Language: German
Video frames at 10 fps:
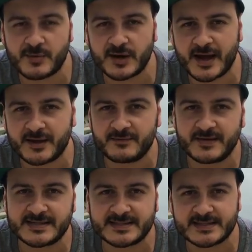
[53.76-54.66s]
vorher mal dran
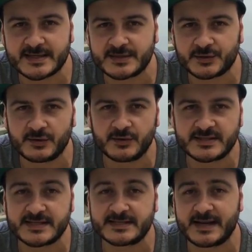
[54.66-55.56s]
gewesen sind und
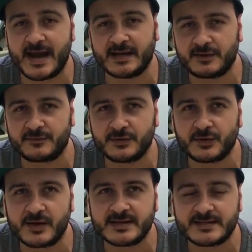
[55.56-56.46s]
Lüttich den eigentlich für
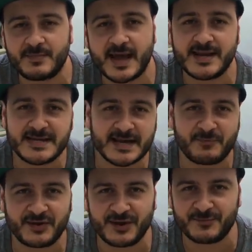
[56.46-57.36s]
deutlich mehr nicht
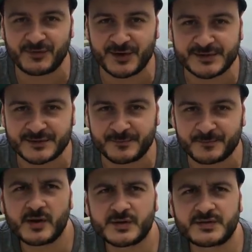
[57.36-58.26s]
abgeben wollte.
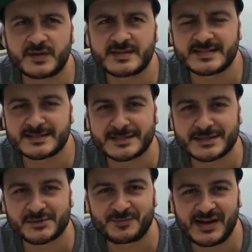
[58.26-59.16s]
Und auch sonst ist es
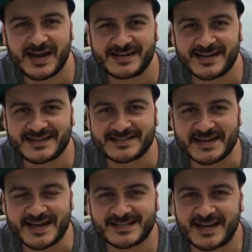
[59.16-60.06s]
ein Spieler, der ein
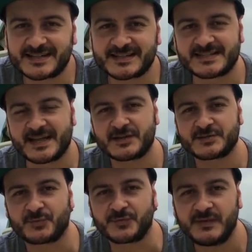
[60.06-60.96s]
sehr, sehr interessantes
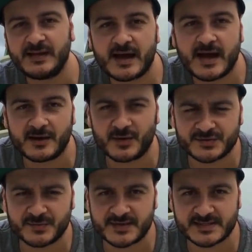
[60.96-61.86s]
Profil hat, auch
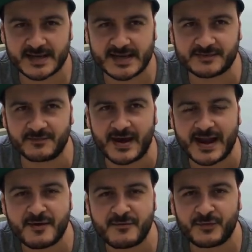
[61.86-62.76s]
so ein bisschen als
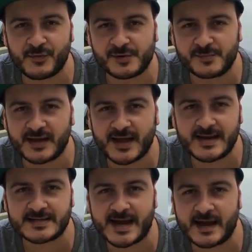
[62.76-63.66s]
Wandervogel
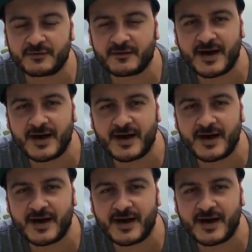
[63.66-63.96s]
bekannt, acht